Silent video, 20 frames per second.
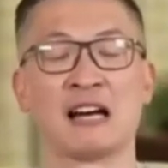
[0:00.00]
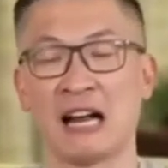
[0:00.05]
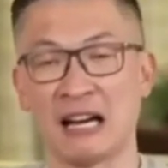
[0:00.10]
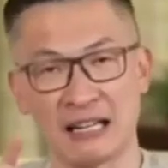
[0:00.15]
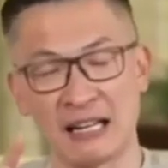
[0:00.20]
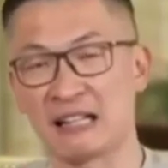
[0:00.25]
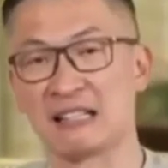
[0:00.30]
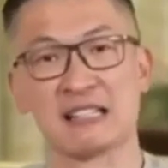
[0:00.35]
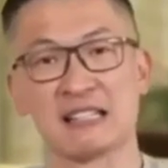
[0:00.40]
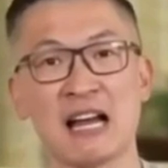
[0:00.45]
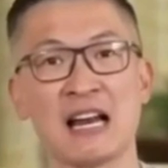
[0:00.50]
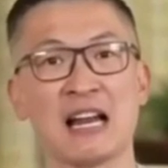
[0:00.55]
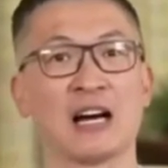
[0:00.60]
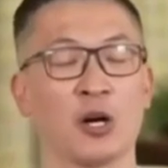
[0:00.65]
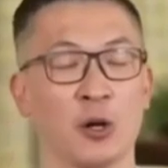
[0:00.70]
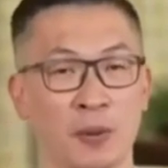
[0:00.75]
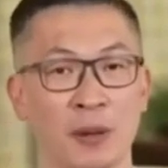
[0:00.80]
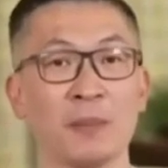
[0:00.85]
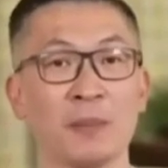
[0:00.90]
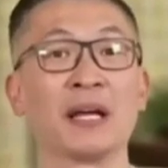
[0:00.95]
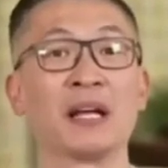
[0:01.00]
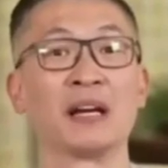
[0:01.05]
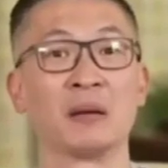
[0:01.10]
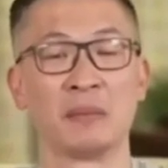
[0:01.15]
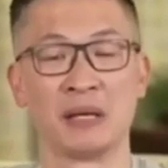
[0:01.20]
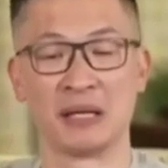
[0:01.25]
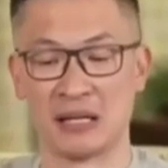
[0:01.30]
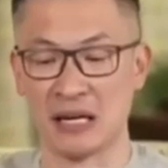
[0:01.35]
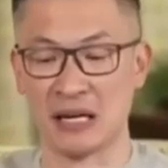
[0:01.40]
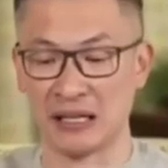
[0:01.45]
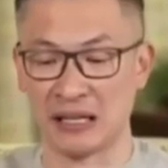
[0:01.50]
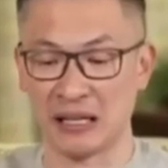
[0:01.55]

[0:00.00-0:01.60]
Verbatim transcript: kalian salah kalau berpikir demikian.